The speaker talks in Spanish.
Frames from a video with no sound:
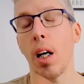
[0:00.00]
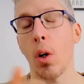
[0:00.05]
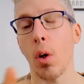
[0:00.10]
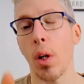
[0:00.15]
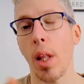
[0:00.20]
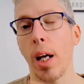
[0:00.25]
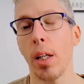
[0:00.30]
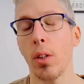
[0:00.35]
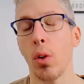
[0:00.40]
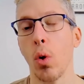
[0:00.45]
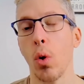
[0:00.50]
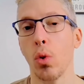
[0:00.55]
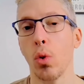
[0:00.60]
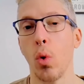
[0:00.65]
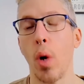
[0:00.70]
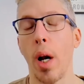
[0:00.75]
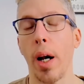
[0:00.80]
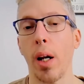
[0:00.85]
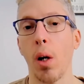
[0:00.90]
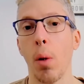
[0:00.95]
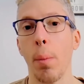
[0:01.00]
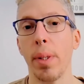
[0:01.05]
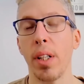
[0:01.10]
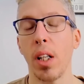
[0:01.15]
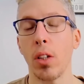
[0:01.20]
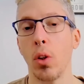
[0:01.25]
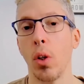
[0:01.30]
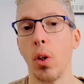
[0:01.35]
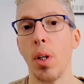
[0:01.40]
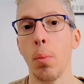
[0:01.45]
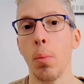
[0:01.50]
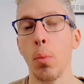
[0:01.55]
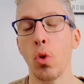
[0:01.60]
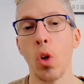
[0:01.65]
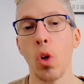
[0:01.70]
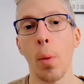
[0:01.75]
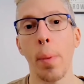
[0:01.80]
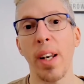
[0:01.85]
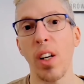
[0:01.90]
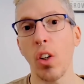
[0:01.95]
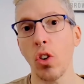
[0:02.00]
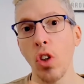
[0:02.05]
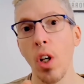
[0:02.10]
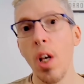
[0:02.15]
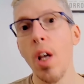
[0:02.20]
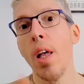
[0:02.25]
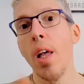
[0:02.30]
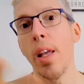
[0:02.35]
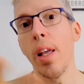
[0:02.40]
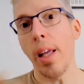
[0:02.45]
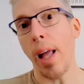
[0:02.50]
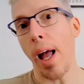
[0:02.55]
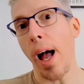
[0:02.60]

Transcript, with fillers: Recordad que esto no es una recomendación, ni mucho menos,